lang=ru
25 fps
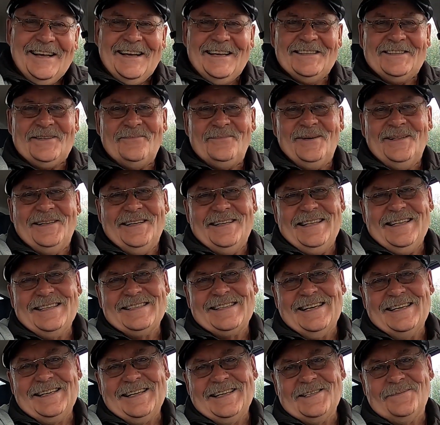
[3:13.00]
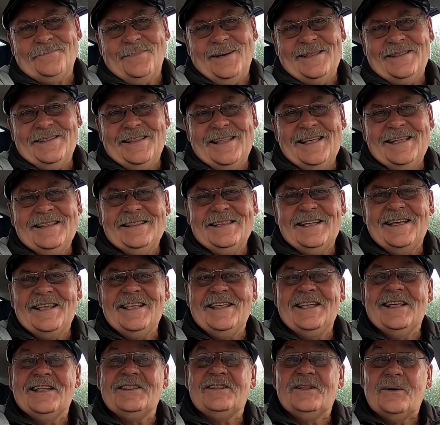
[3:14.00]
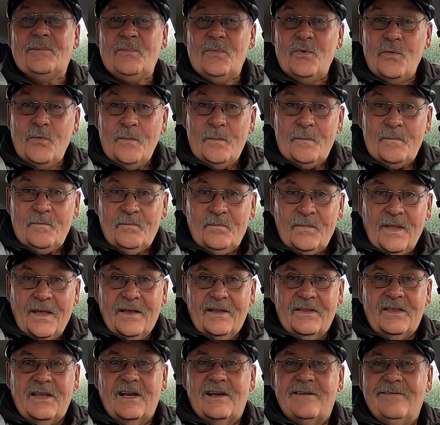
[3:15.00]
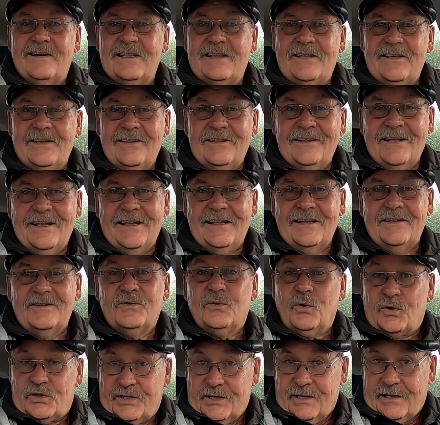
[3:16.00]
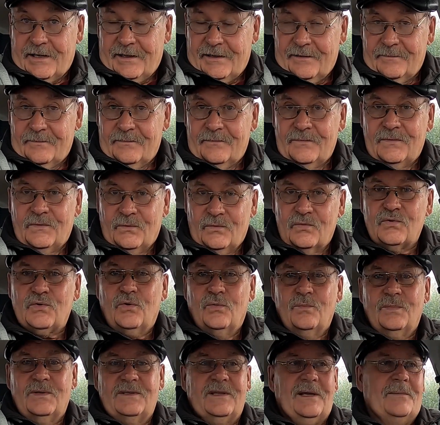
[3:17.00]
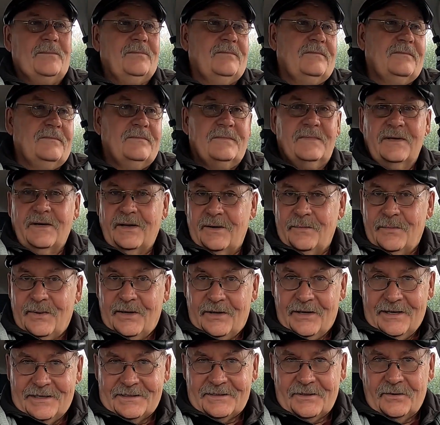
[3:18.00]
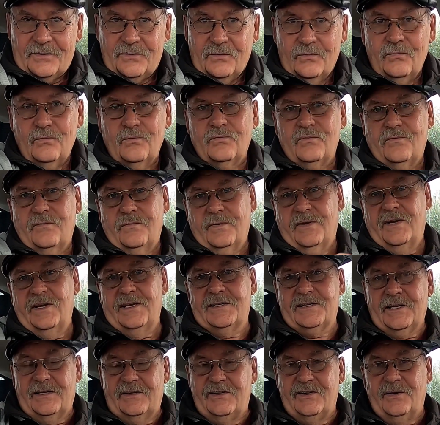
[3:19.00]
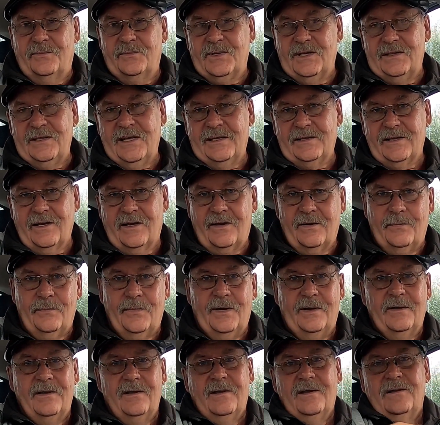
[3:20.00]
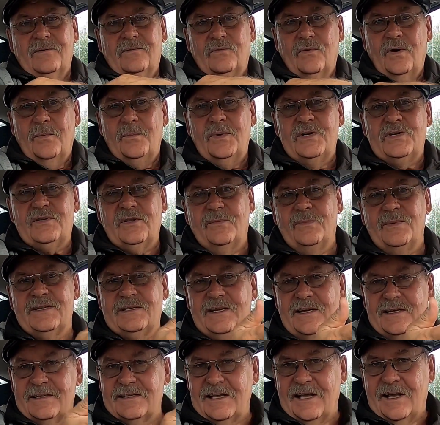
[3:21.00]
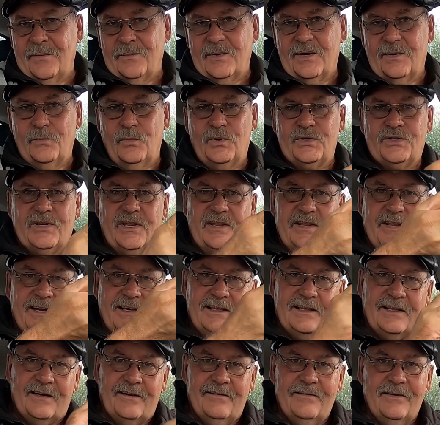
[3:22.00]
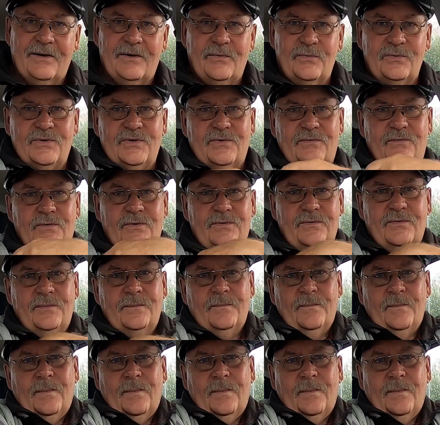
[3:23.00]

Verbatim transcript: Это было несколько спонтанно, и одному не хватило ножика. Ну, чтобы там грибы резать. Ну, резать чем-то надо грибы. Ну, обычно мы срезаем грибочки, некоторые выкручивают.